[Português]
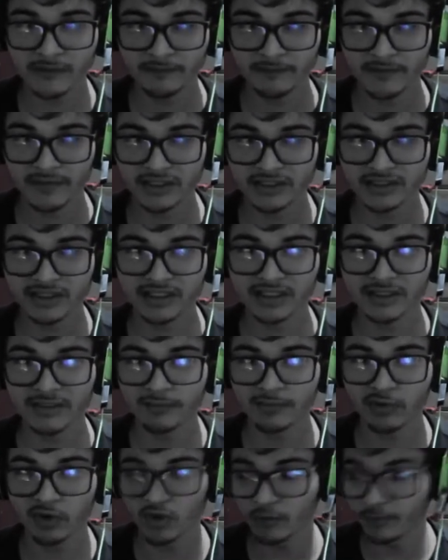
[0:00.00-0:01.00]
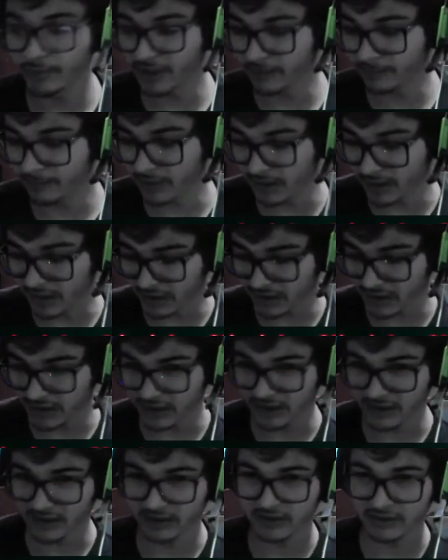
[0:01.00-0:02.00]
entrada própria
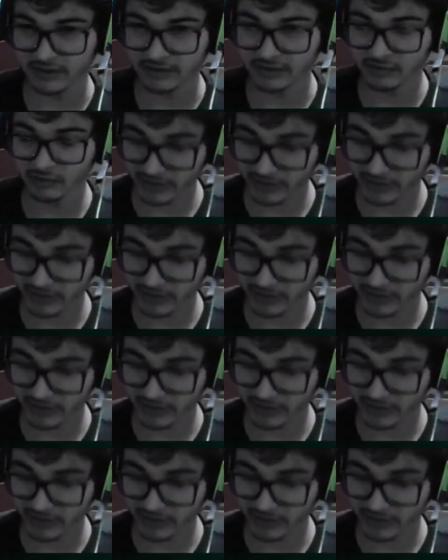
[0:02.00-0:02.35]
para uma